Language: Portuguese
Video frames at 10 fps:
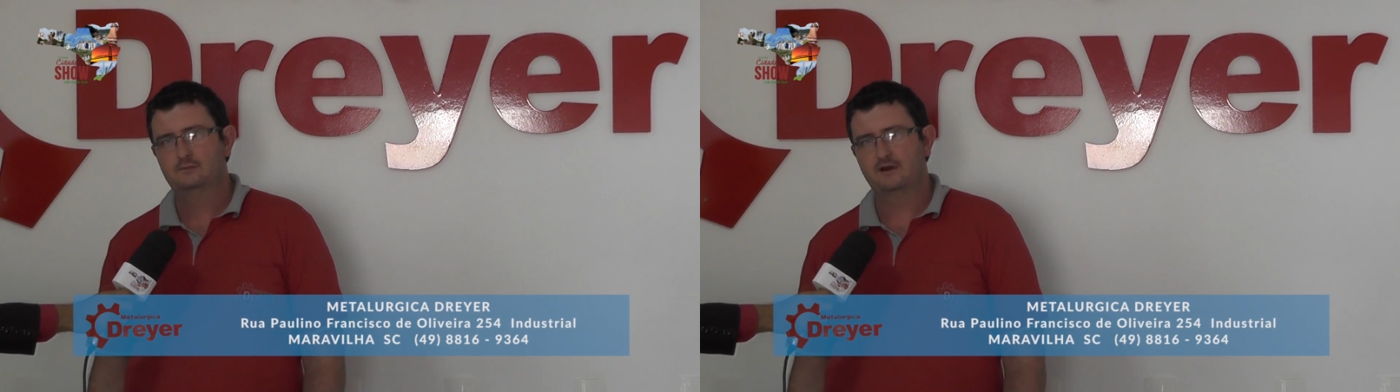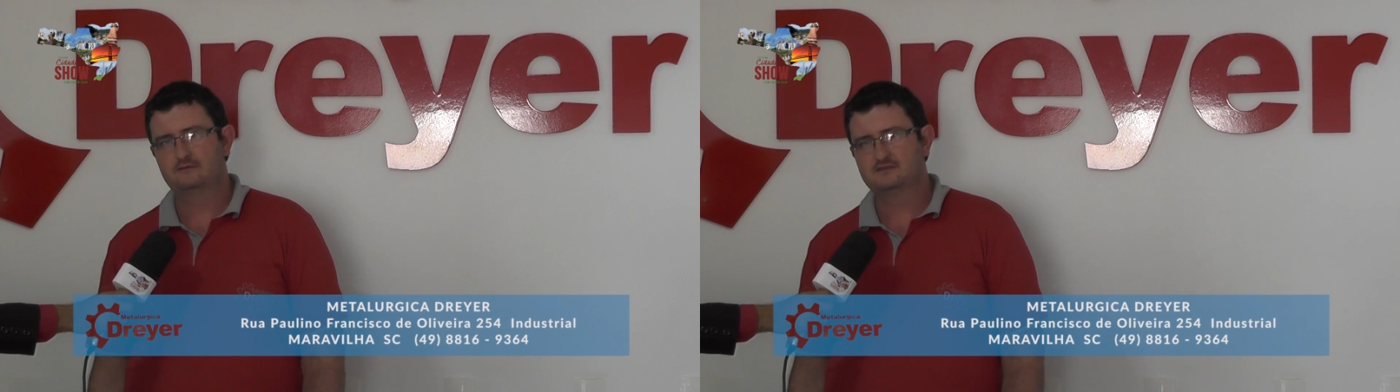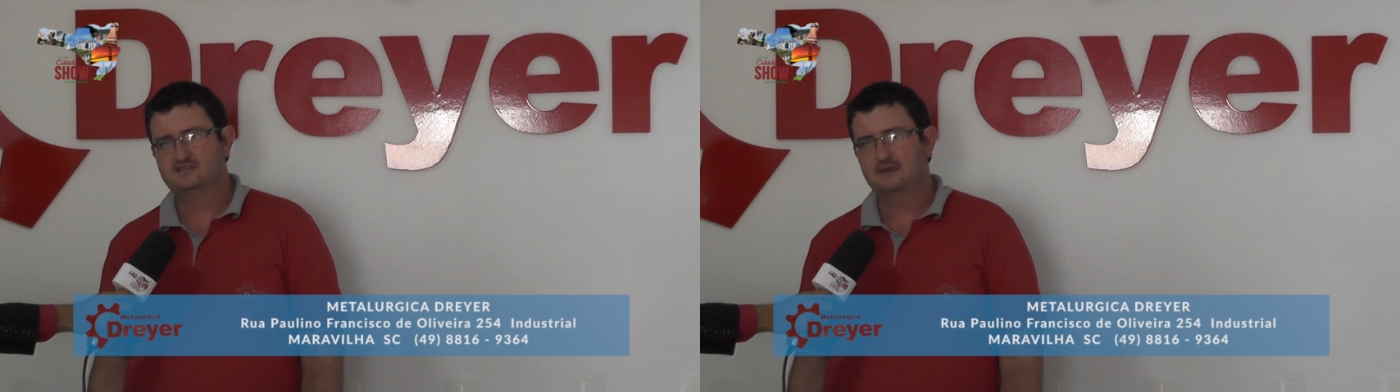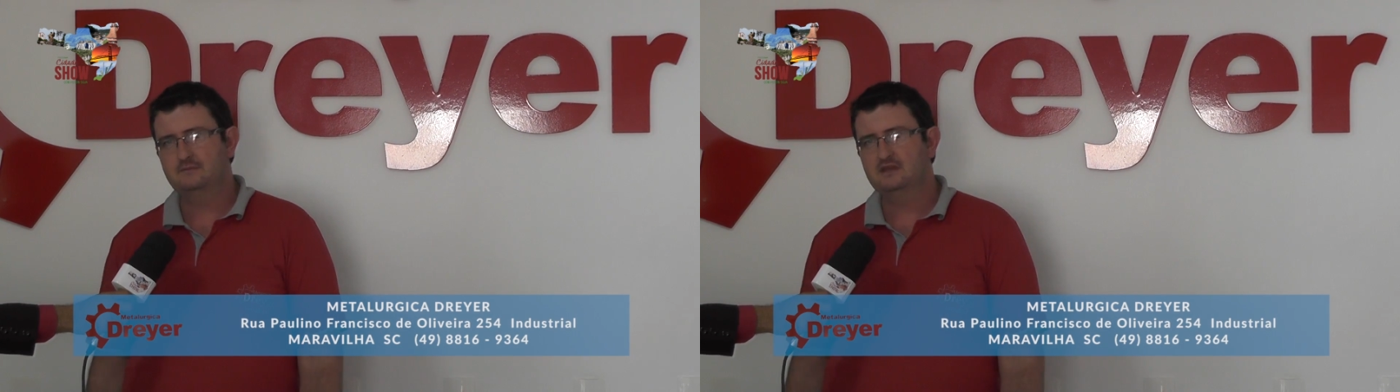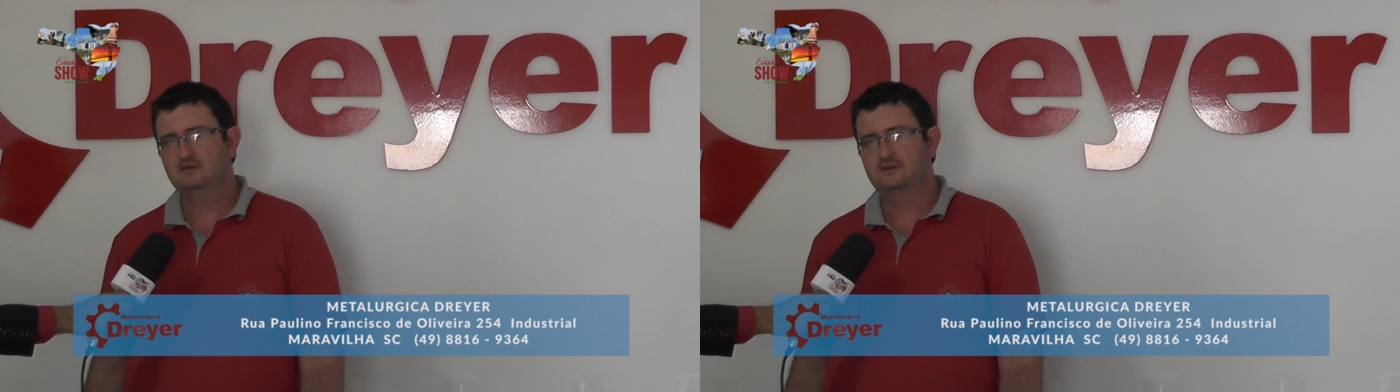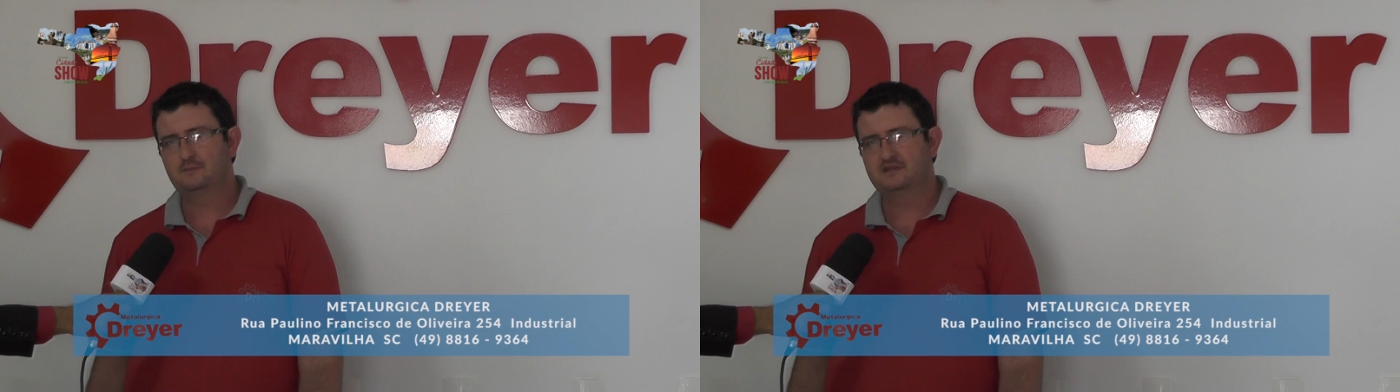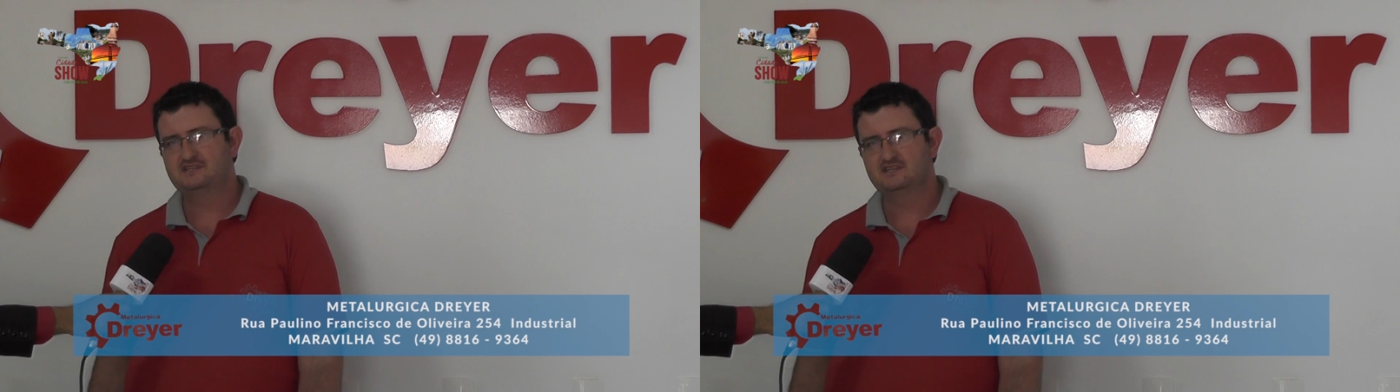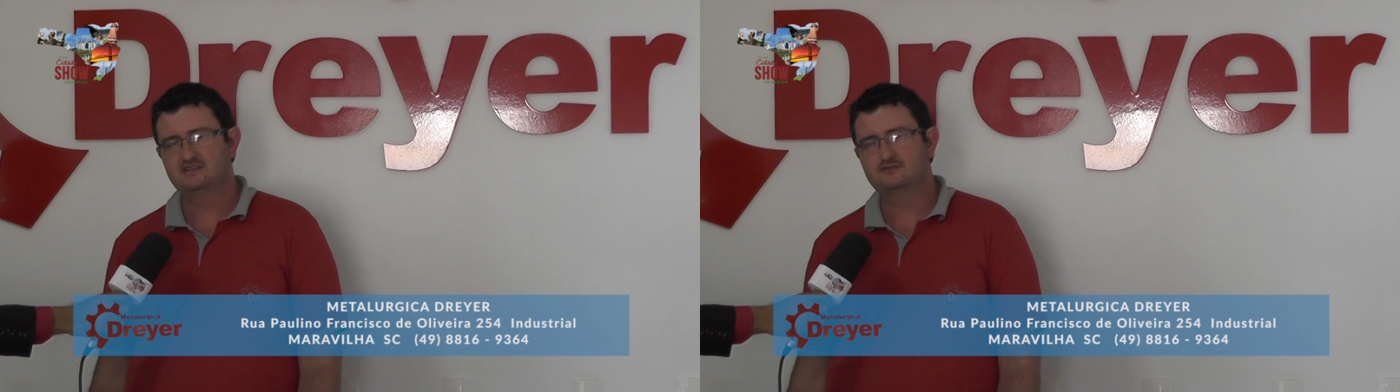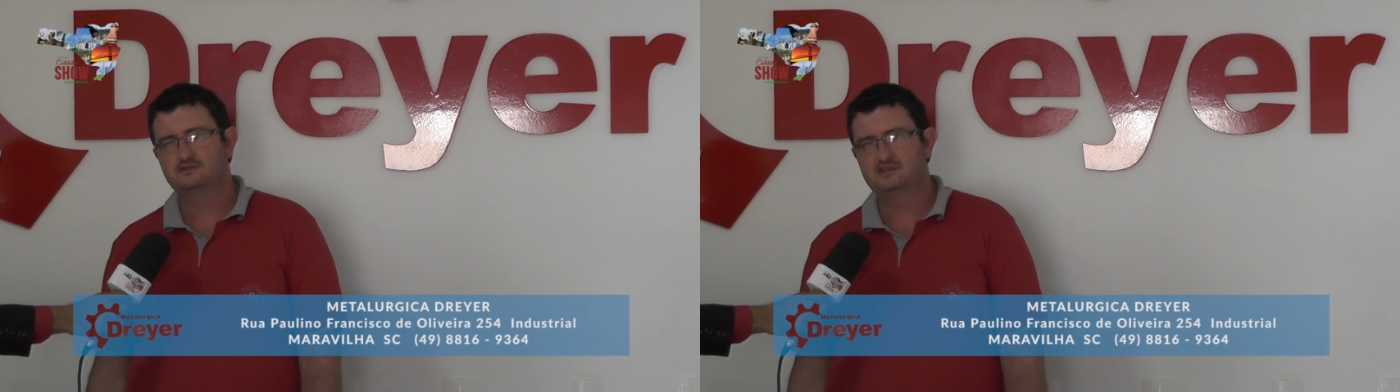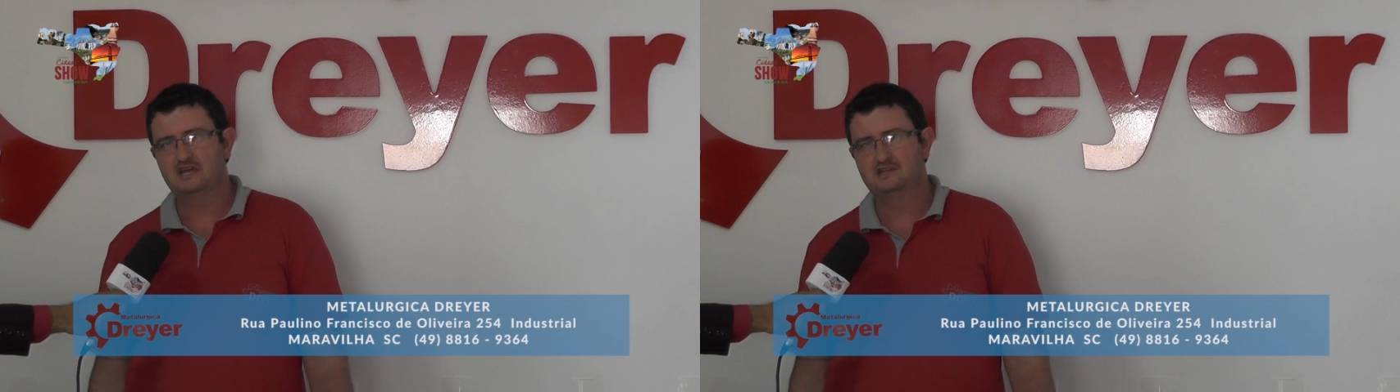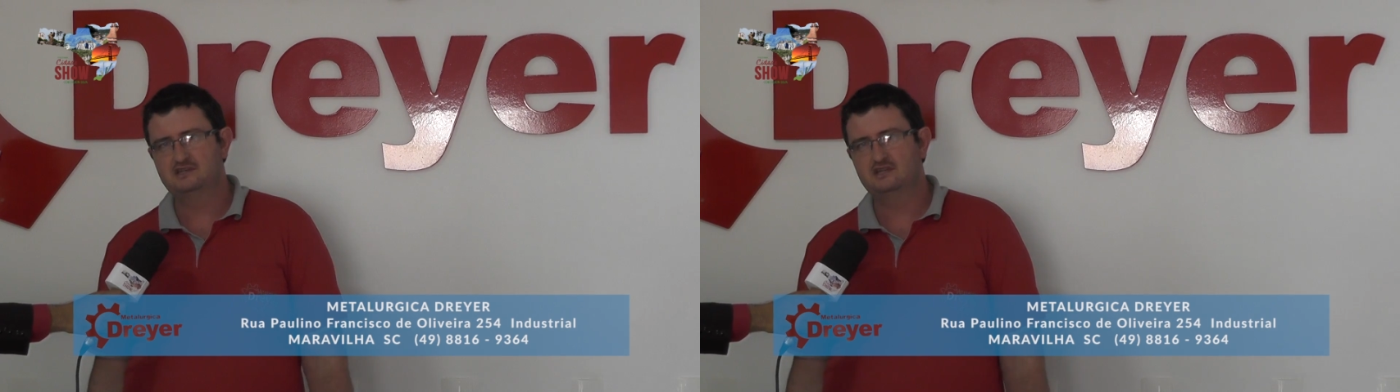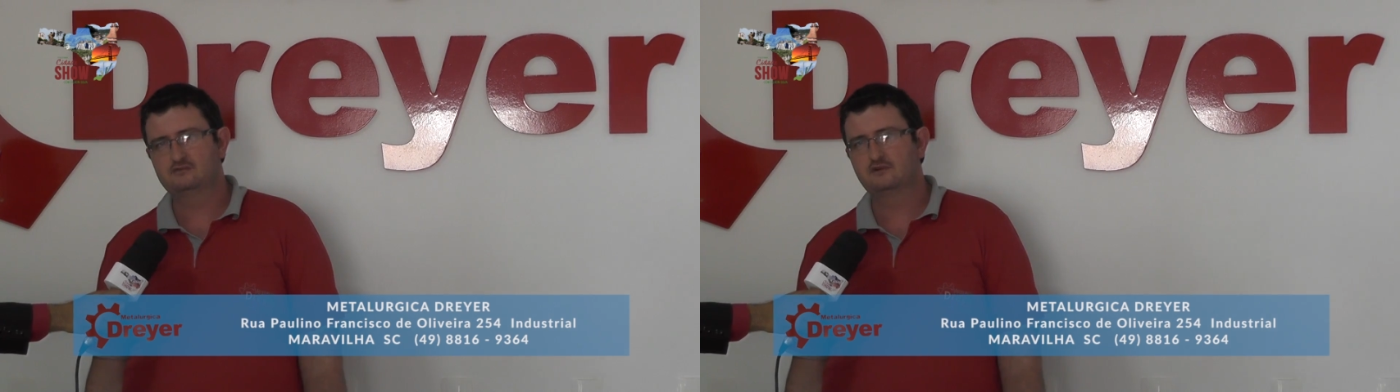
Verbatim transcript: para você, amigo que precisa do dia a dia